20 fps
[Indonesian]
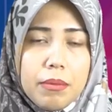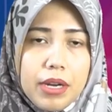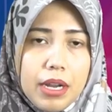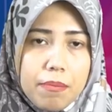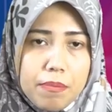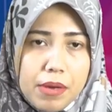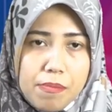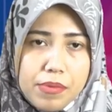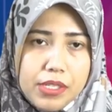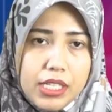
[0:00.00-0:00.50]

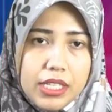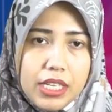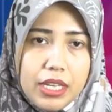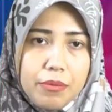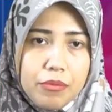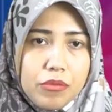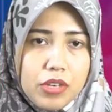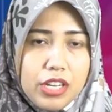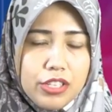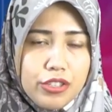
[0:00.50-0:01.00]
beberapa
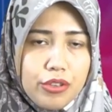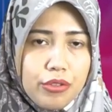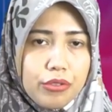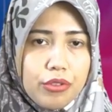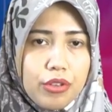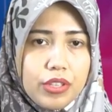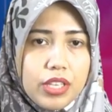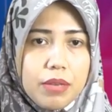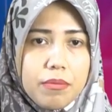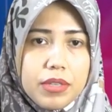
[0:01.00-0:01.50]
penyakit menular
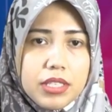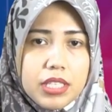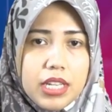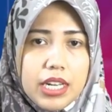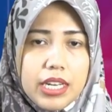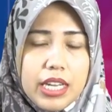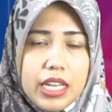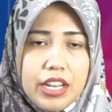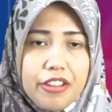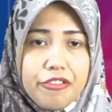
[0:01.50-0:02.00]
contohnya
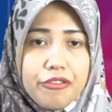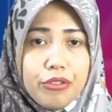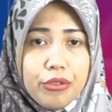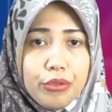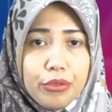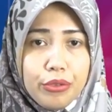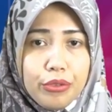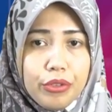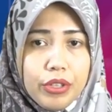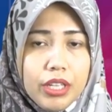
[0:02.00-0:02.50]
misalnya dari
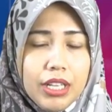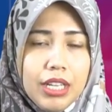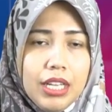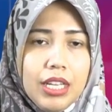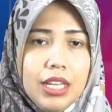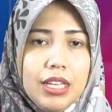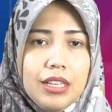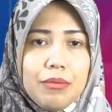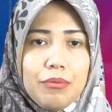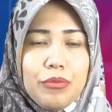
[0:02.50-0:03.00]
flu,
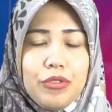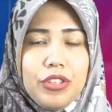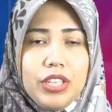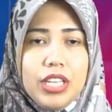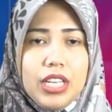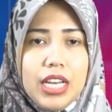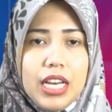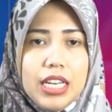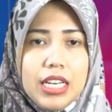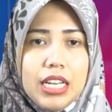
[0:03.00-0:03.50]

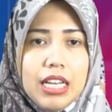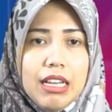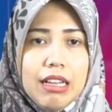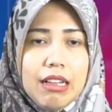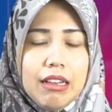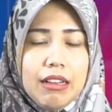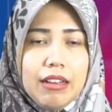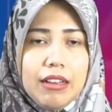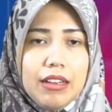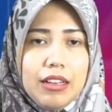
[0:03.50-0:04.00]
Kemudian
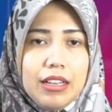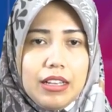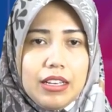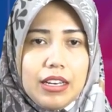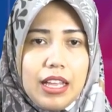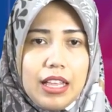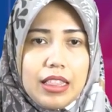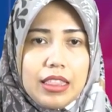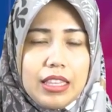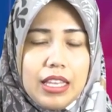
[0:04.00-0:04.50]
e,
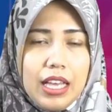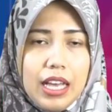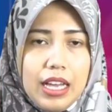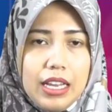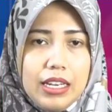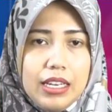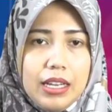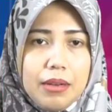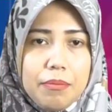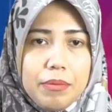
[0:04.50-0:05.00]
nanti
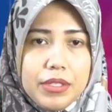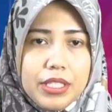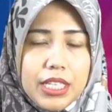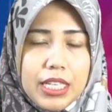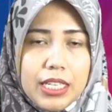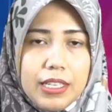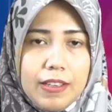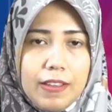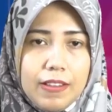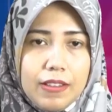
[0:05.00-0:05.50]
ada
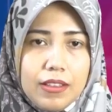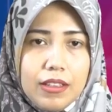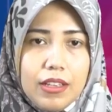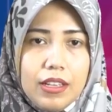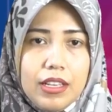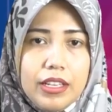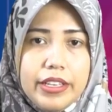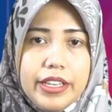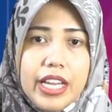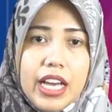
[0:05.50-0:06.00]
penyakit
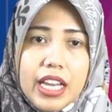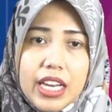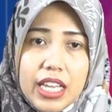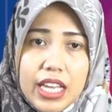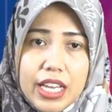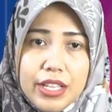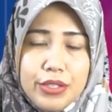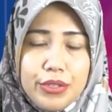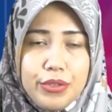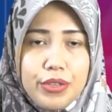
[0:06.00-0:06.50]
e,
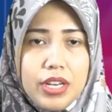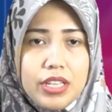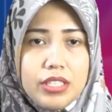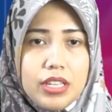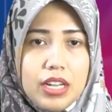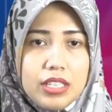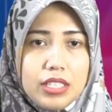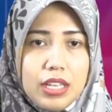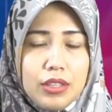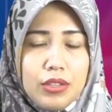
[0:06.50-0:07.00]
diare juga
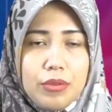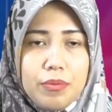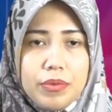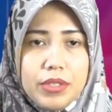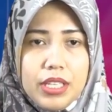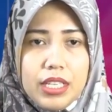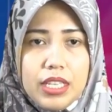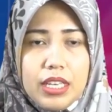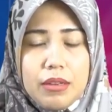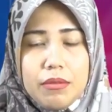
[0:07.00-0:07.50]
salah satu
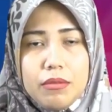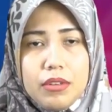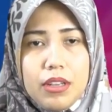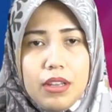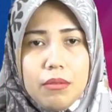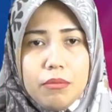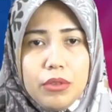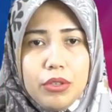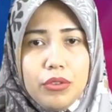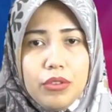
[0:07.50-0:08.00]
penyakit e,
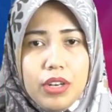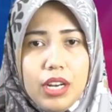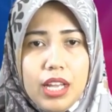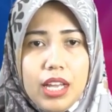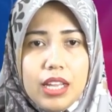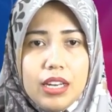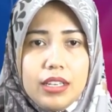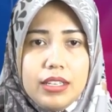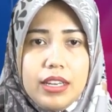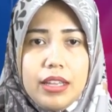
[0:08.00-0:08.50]

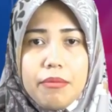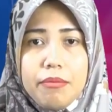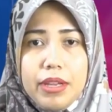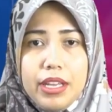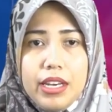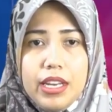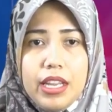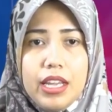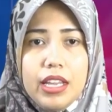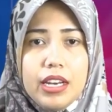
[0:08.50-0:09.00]
menular
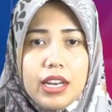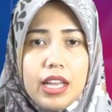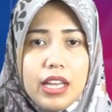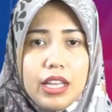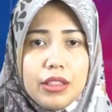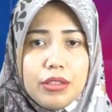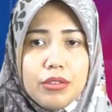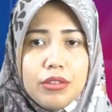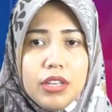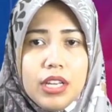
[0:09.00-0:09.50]
DBD. Nah
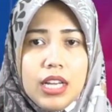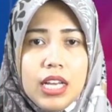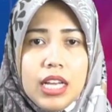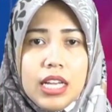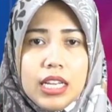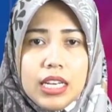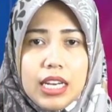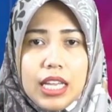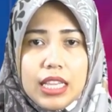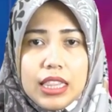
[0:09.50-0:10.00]
itu
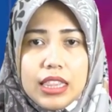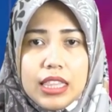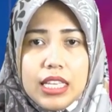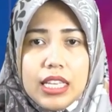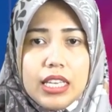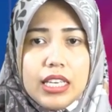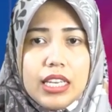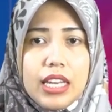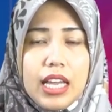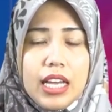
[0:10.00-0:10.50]

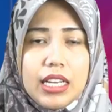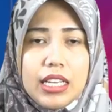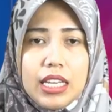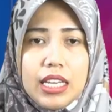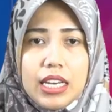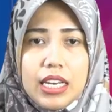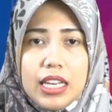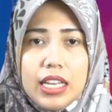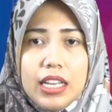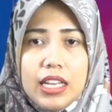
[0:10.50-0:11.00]
nanti
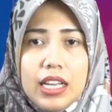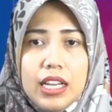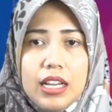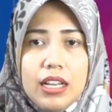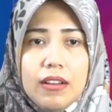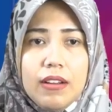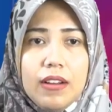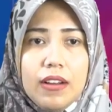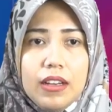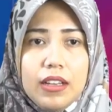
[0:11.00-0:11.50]
diakhiri
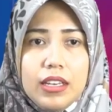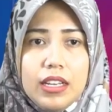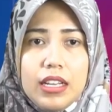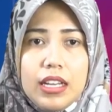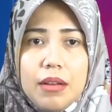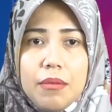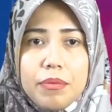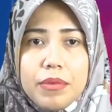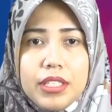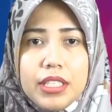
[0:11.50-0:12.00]
e,
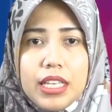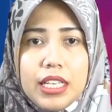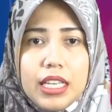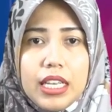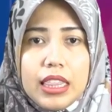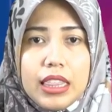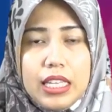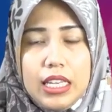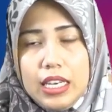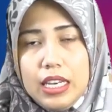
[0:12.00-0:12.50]
dengan
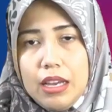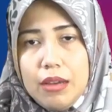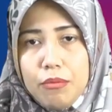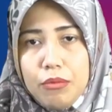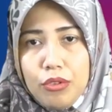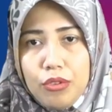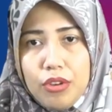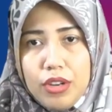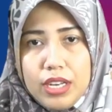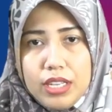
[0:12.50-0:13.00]
penyakit tidak
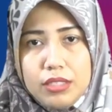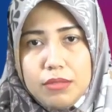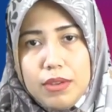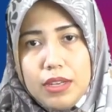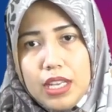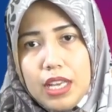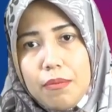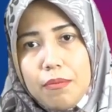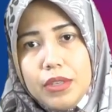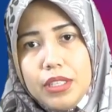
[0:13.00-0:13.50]
menular
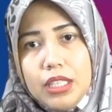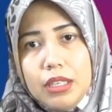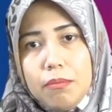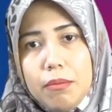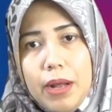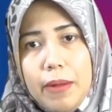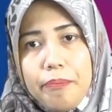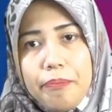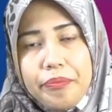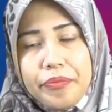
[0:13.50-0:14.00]
sebagai
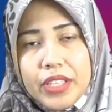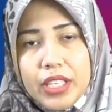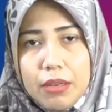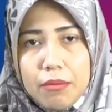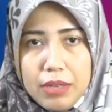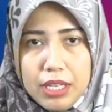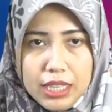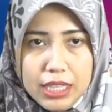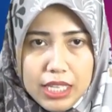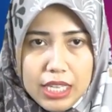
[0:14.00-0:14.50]
penyebab
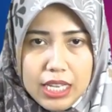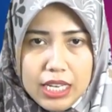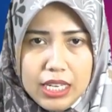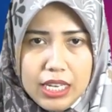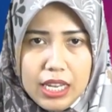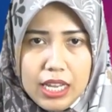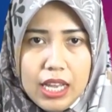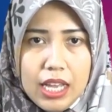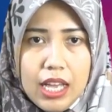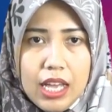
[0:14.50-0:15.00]

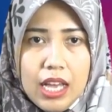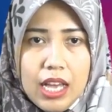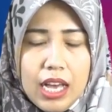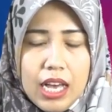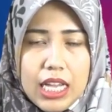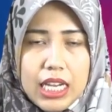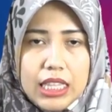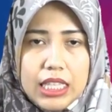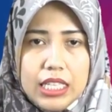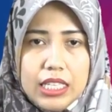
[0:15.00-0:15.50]
kematiannya.
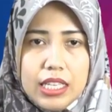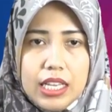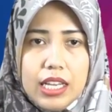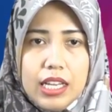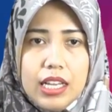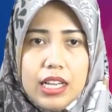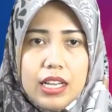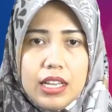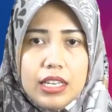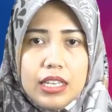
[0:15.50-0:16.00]
Artinya
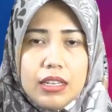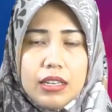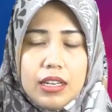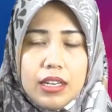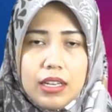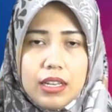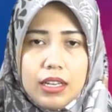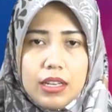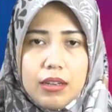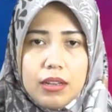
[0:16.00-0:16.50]

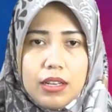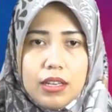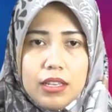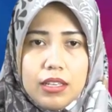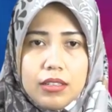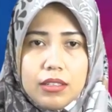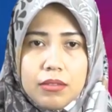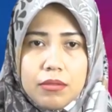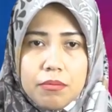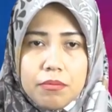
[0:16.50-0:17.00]
e,
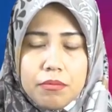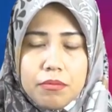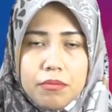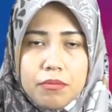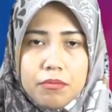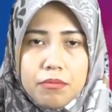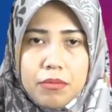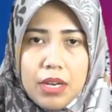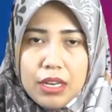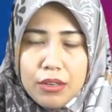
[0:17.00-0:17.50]

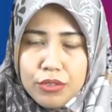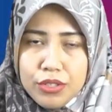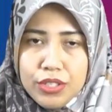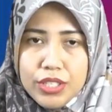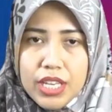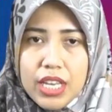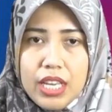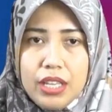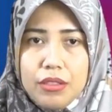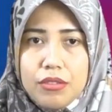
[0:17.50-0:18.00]

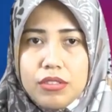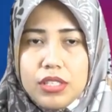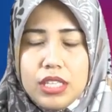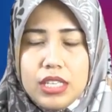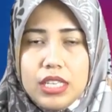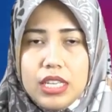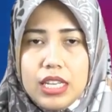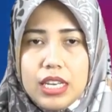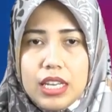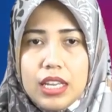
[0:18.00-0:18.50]
manusia itu
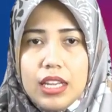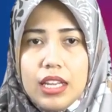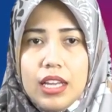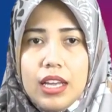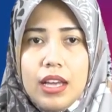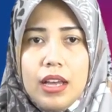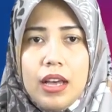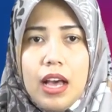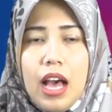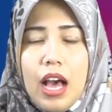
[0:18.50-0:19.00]
sendiri
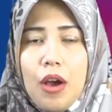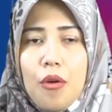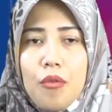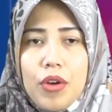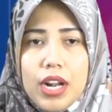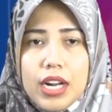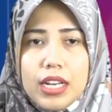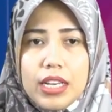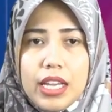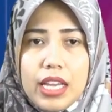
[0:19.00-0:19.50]

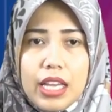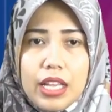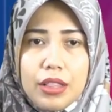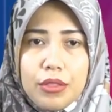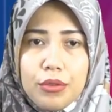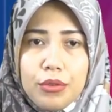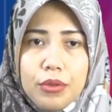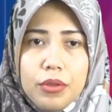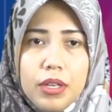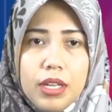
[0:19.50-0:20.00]
awalnya
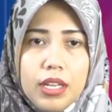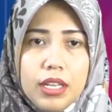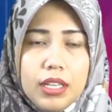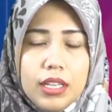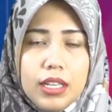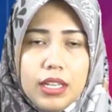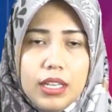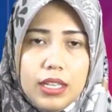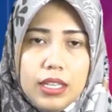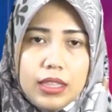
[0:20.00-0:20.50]
itu
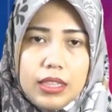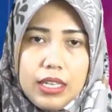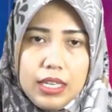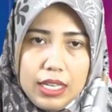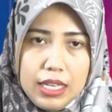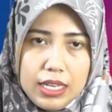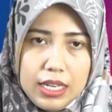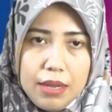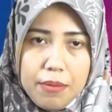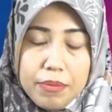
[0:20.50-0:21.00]
e,
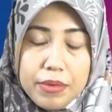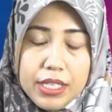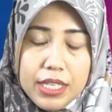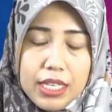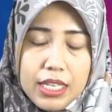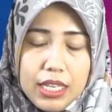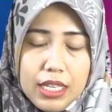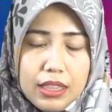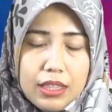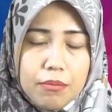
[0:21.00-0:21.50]
terkena
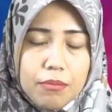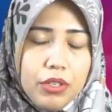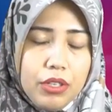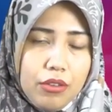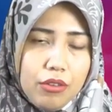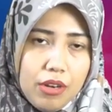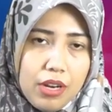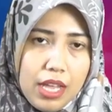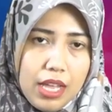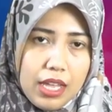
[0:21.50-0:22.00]
penyakit
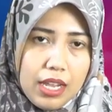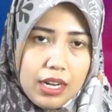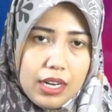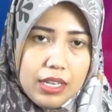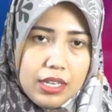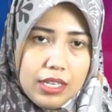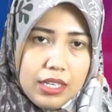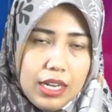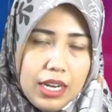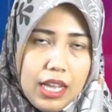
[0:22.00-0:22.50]
menular.
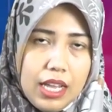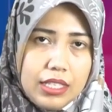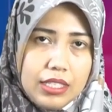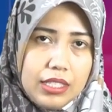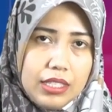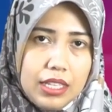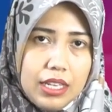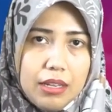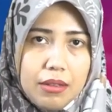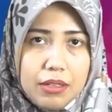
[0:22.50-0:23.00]
Nah
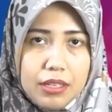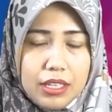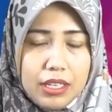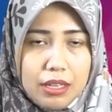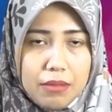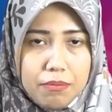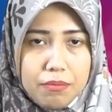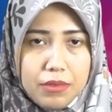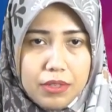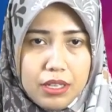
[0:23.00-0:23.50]
setelah
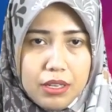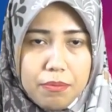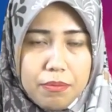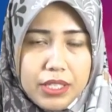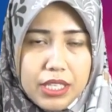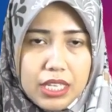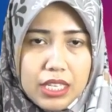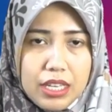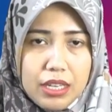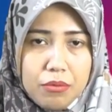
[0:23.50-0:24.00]
kena e,
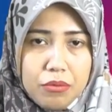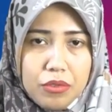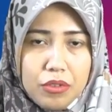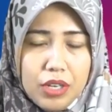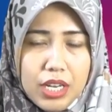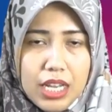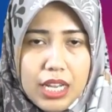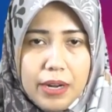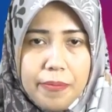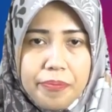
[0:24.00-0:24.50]
penyakit
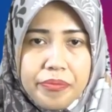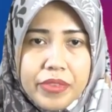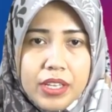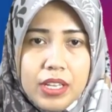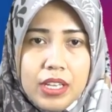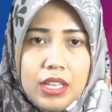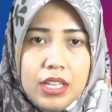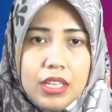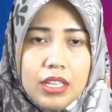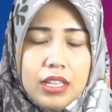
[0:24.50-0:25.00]
menular
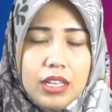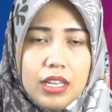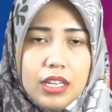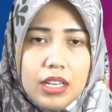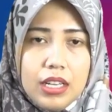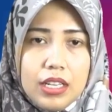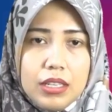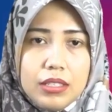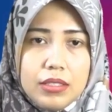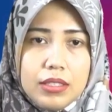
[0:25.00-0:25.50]

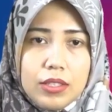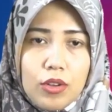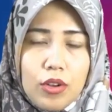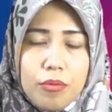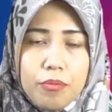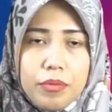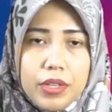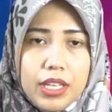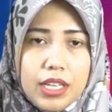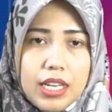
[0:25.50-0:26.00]
e,
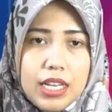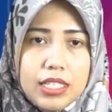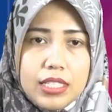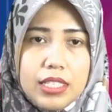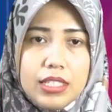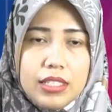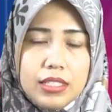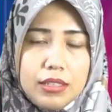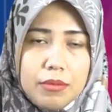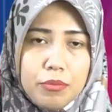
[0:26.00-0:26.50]

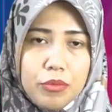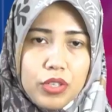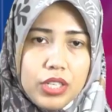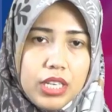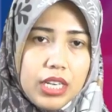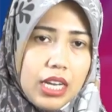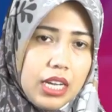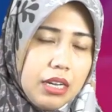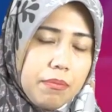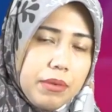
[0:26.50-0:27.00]
komplikasi sembuh
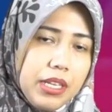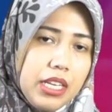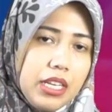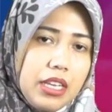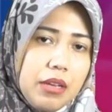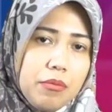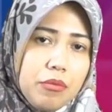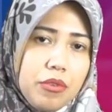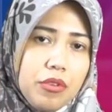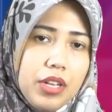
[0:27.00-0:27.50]
dengan
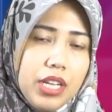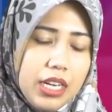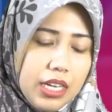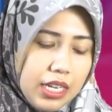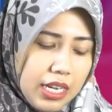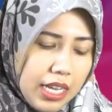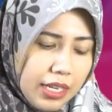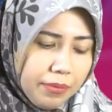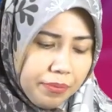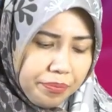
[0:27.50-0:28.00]
penyakit menular
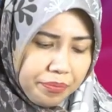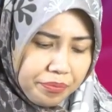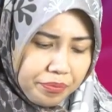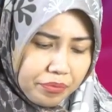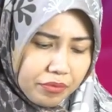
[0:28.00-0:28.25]
dan